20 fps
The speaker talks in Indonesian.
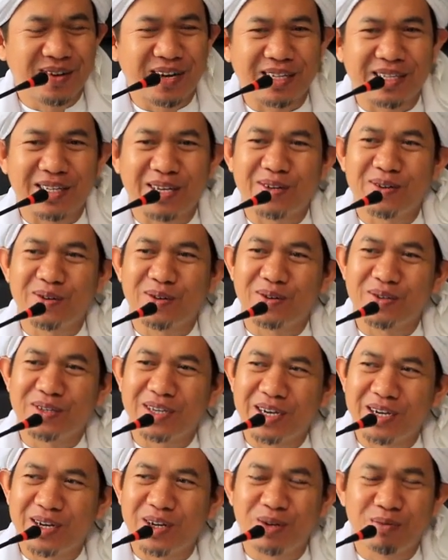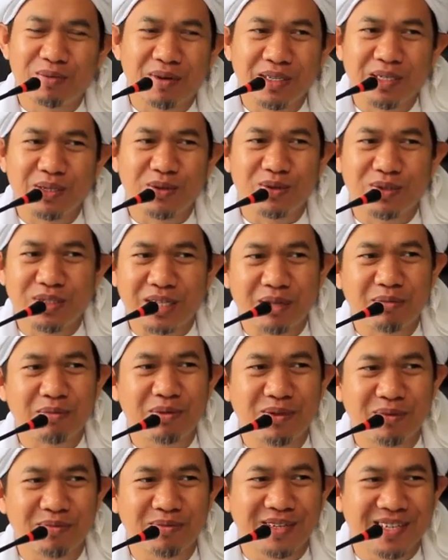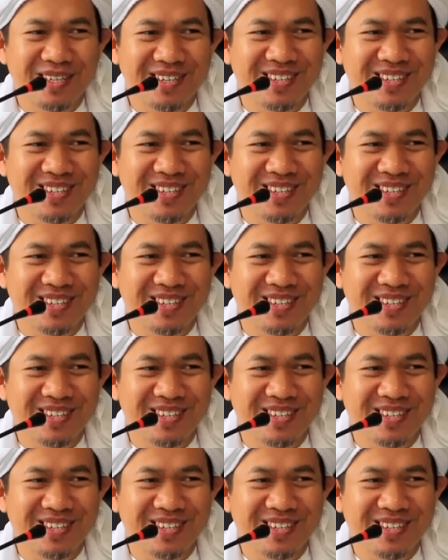oh, kata guru saya kalau masih ustadz belum